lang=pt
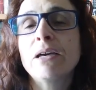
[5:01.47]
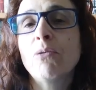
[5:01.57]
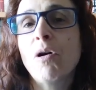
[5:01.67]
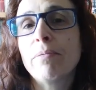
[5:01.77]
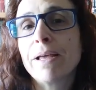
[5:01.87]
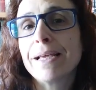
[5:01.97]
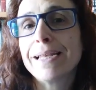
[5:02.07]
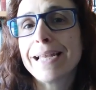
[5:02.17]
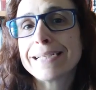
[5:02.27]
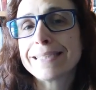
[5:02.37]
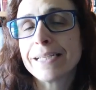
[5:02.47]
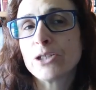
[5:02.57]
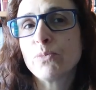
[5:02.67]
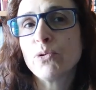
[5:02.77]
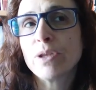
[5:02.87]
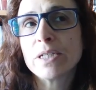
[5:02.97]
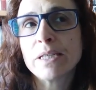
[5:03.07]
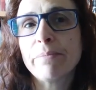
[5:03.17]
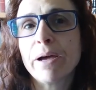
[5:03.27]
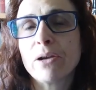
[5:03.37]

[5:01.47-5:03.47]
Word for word: da obra Las Três Bodas, da